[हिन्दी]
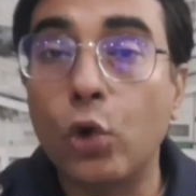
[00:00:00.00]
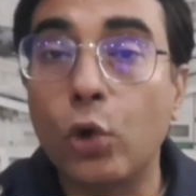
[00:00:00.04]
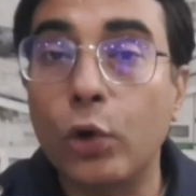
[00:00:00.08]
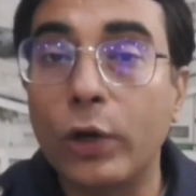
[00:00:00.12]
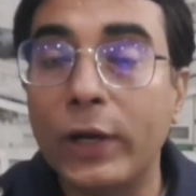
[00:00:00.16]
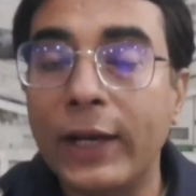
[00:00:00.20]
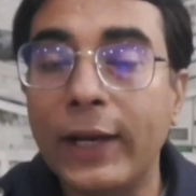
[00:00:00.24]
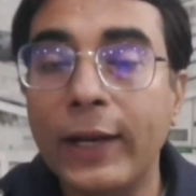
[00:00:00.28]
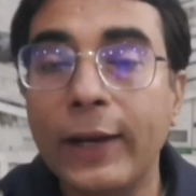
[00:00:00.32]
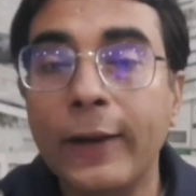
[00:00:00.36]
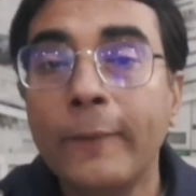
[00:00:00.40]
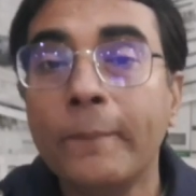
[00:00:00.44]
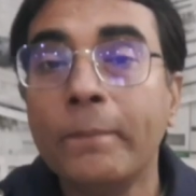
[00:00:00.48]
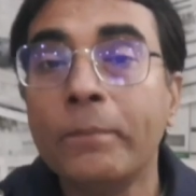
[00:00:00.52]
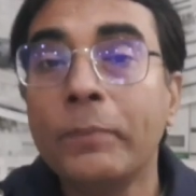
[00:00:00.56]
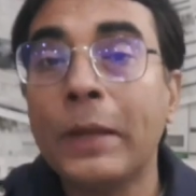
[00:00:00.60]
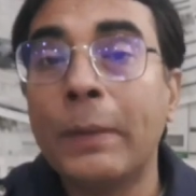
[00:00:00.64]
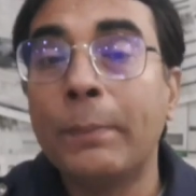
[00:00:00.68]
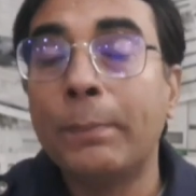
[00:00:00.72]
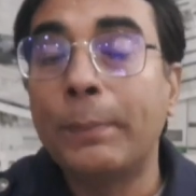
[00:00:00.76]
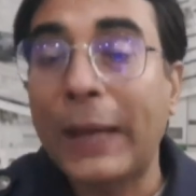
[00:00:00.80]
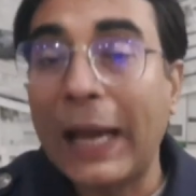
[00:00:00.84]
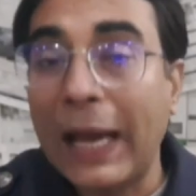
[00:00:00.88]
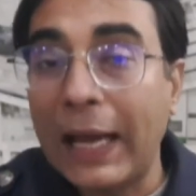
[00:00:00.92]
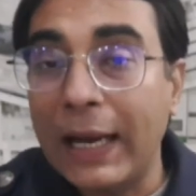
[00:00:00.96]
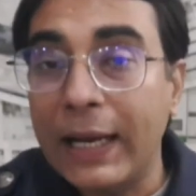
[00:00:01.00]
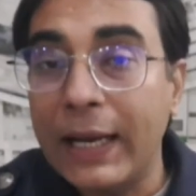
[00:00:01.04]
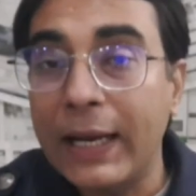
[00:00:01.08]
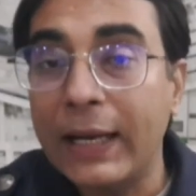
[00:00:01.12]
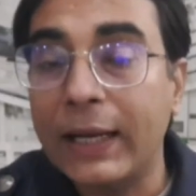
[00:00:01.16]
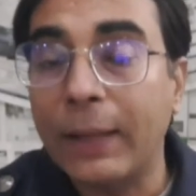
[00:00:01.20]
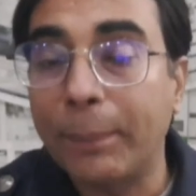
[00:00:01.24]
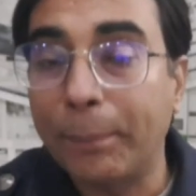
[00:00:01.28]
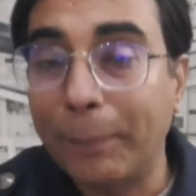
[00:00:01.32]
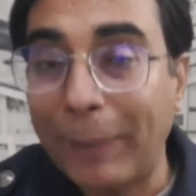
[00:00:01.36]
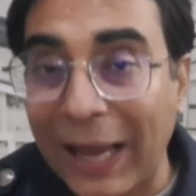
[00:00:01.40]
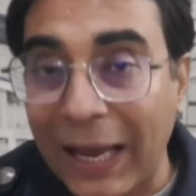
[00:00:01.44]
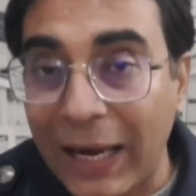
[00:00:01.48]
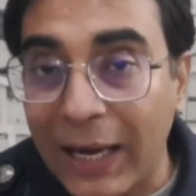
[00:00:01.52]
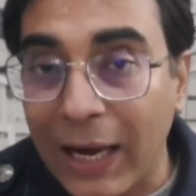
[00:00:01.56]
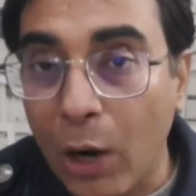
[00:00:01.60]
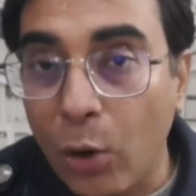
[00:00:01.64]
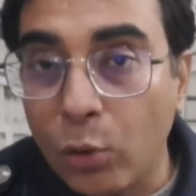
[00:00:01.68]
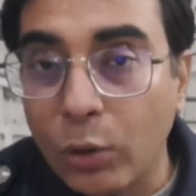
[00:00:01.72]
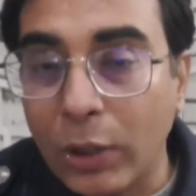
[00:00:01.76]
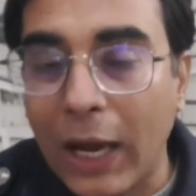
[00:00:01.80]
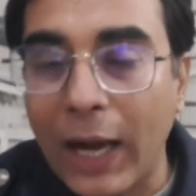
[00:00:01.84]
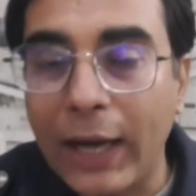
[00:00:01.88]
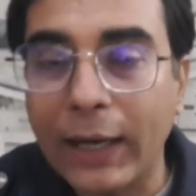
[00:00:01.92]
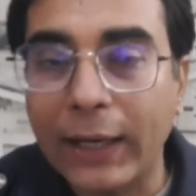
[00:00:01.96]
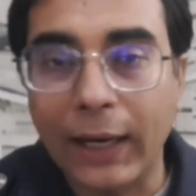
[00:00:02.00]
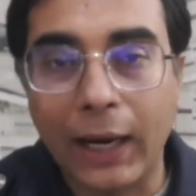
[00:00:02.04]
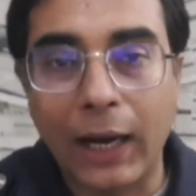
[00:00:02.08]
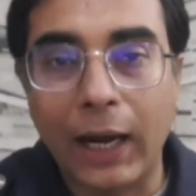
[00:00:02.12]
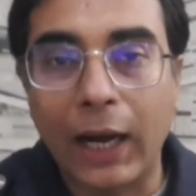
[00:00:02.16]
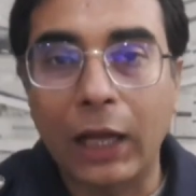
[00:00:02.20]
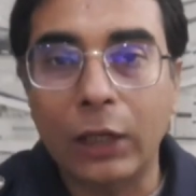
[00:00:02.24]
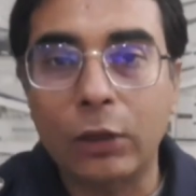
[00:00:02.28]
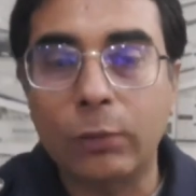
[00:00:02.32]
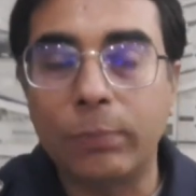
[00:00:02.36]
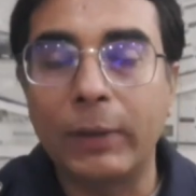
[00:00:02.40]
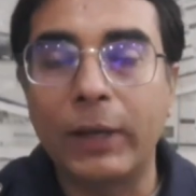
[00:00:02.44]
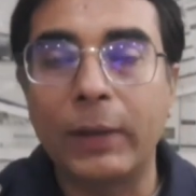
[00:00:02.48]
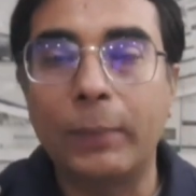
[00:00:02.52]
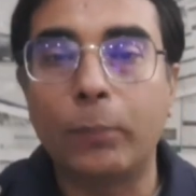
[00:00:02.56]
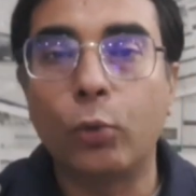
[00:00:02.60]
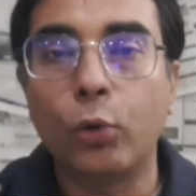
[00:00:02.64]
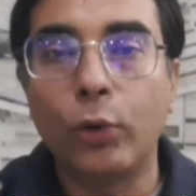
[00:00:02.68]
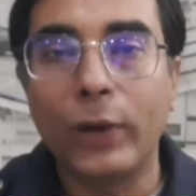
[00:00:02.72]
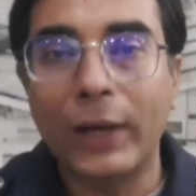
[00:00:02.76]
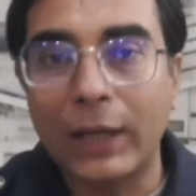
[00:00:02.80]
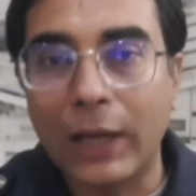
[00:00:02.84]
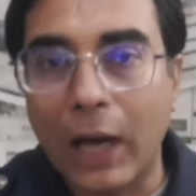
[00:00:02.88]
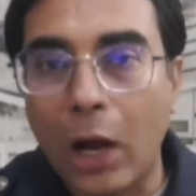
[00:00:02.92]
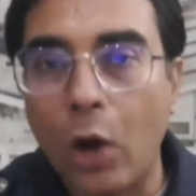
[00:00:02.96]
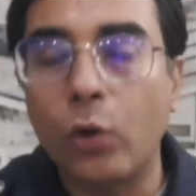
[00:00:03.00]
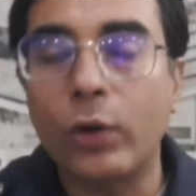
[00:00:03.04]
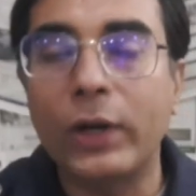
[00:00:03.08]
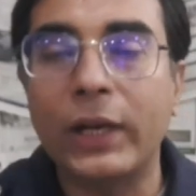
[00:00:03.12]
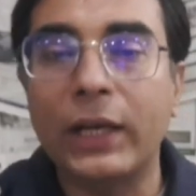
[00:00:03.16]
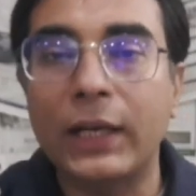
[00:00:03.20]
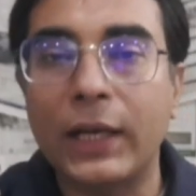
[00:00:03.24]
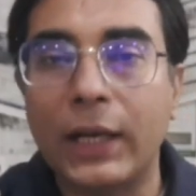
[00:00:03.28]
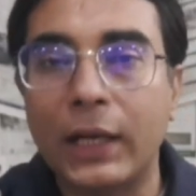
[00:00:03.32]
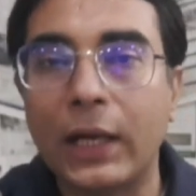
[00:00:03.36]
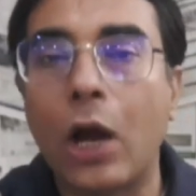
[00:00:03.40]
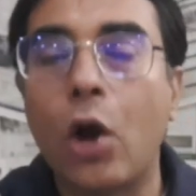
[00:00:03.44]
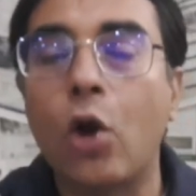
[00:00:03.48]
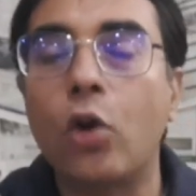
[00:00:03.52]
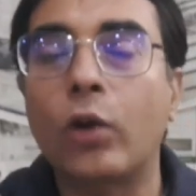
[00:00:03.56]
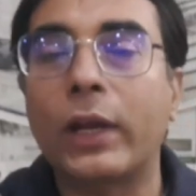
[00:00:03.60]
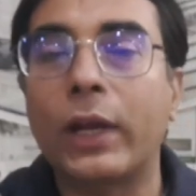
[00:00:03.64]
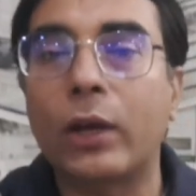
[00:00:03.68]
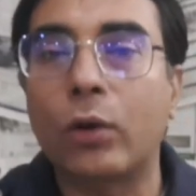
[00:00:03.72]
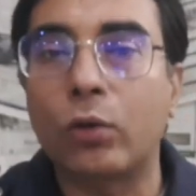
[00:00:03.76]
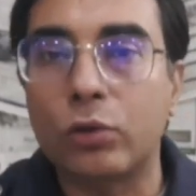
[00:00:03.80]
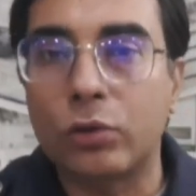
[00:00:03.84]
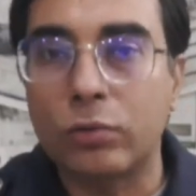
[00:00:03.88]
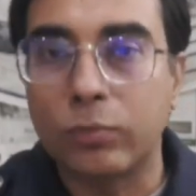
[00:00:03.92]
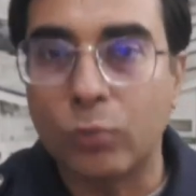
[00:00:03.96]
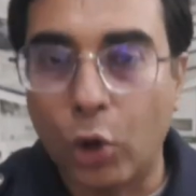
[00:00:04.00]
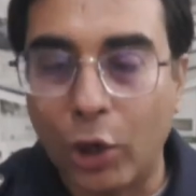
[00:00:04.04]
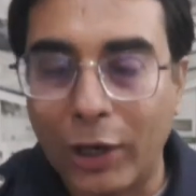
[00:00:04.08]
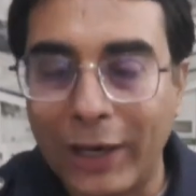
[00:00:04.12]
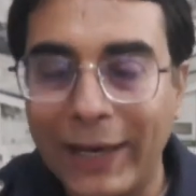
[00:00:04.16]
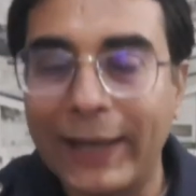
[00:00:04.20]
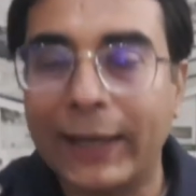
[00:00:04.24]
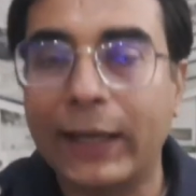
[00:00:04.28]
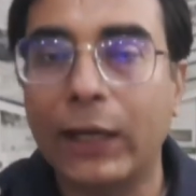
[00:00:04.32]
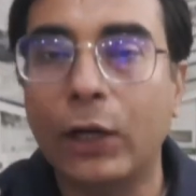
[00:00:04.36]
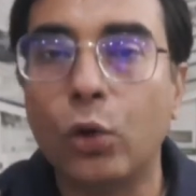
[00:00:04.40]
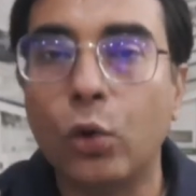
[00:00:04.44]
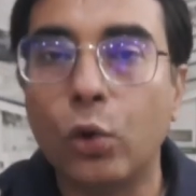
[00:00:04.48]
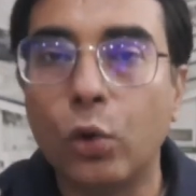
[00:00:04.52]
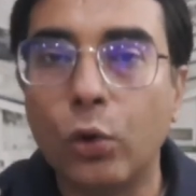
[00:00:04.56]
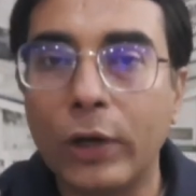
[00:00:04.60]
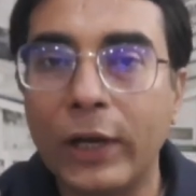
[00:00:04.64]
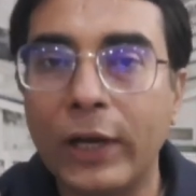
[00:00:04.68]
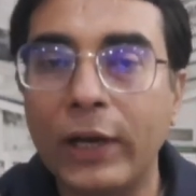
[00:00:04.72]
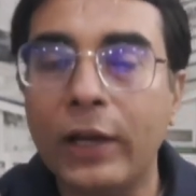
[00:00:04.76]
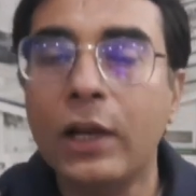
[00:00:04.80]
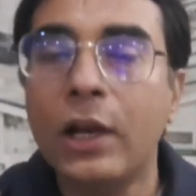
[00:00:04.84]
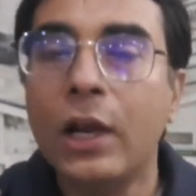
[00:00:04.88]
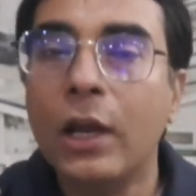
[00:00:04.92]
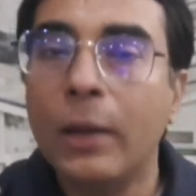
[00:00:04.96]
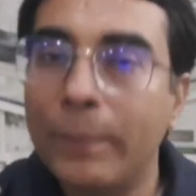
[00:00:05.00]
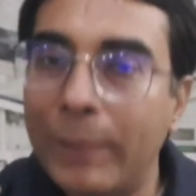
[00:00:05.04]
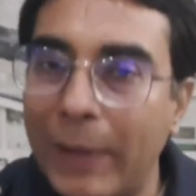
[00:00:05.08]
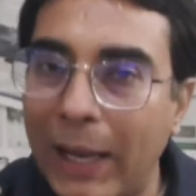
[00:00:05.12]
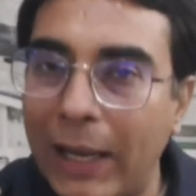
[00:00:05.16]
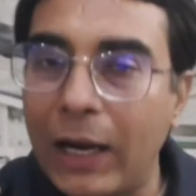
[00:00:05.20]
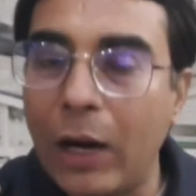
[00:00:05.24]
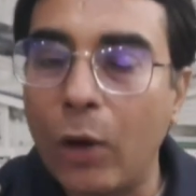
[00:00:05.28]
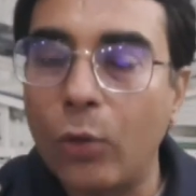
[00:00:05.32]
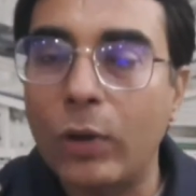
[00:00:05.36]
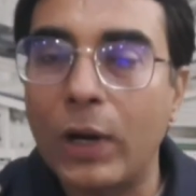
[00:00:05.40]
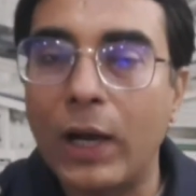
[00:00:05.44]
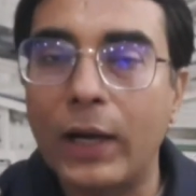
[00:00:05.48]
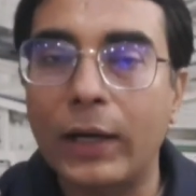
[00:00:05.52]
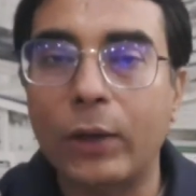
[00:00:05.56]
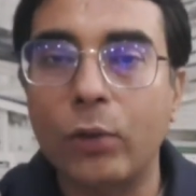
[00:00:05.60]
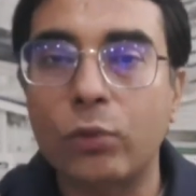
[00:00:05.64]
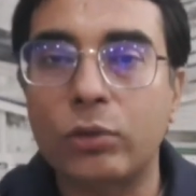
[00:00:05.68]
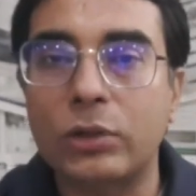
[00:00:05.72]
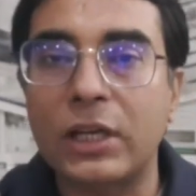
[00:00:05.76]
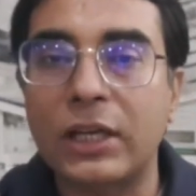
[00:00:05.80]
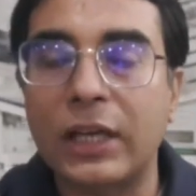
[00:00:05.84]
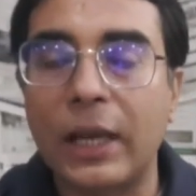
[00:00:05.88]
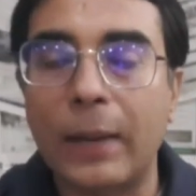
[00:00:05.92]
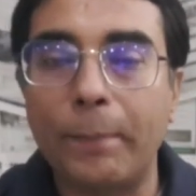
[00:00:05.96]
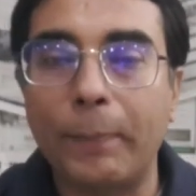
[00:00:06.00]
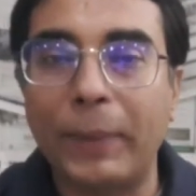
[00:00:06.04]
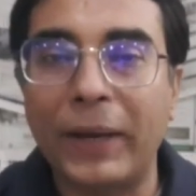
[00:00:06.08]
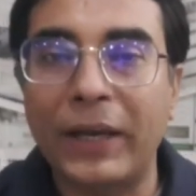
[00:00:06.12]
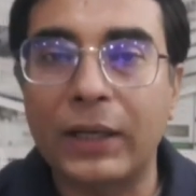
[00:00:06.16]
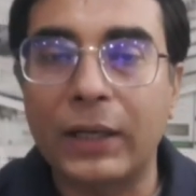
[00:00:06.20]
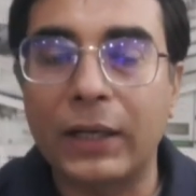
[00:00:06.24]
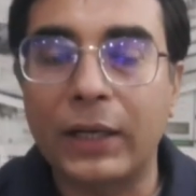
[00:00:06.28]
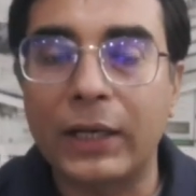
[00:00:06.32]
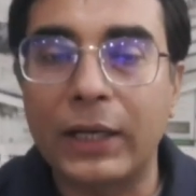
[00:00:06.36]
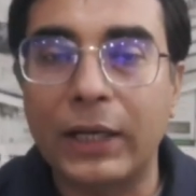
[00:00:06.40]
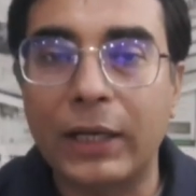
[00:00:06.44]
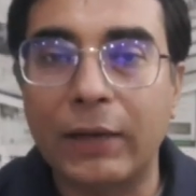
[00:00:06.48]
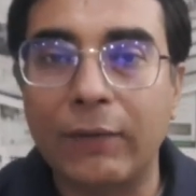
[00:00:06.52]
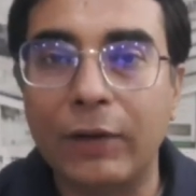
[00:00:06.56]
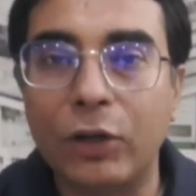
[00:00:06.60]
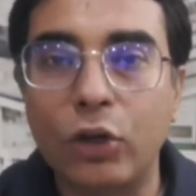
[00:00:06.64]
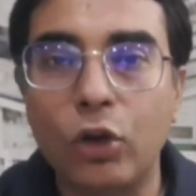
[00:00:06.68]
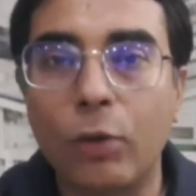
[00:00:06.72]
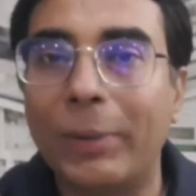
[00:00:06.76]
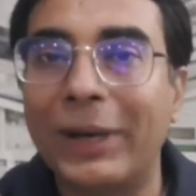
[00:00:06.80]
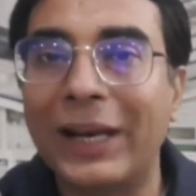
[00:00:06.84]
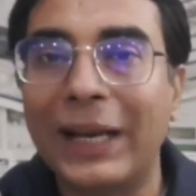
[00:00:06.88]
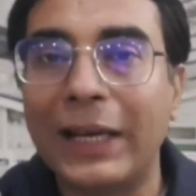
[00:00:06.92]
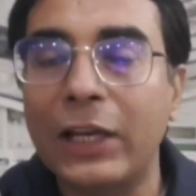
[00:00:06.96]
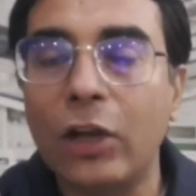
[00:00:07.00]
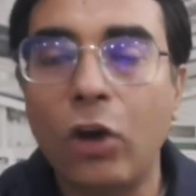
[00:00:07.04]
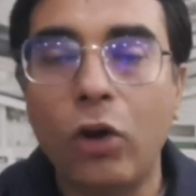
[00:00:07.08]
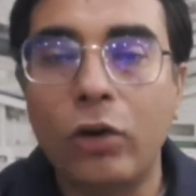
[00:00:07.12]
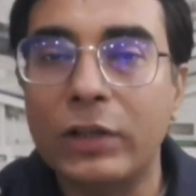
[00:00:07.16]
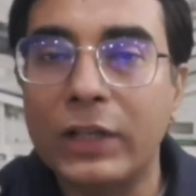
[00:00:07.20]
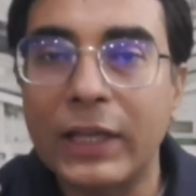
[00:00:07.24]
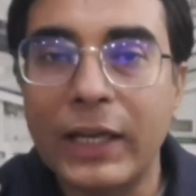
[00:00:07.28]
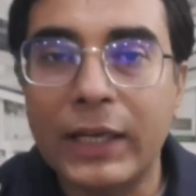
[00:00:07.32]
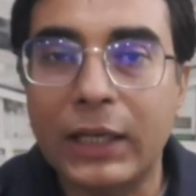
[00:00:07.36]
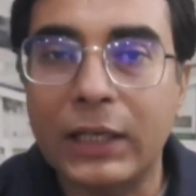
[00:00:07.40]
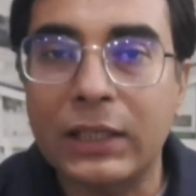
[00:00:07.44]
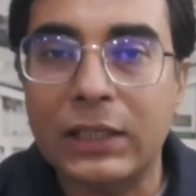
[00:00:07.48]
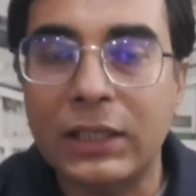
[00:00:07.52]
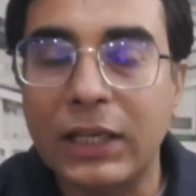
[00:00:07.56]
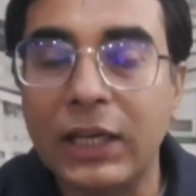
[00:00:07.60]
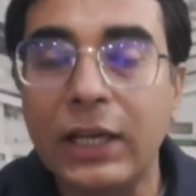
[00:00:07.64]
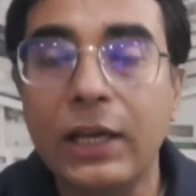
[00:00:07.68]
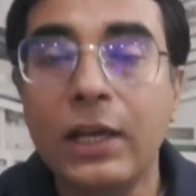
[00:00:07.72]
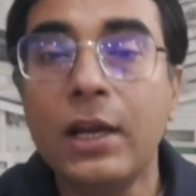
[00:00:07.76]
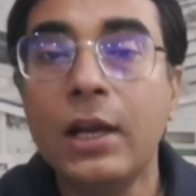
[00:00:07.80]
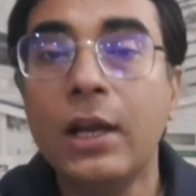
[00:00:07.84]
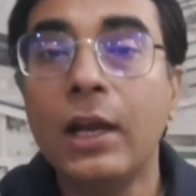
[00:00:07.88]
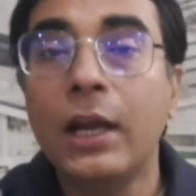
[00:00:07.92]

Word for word: लोगों ने प्याले प्याला उठा के हाथ में पूरे गांव ने या गांव के कुछ मोहल्ले के लोगों ने प्याला उठा के उसकी कैंपेन करने की वीडियो बनाई और ये किसी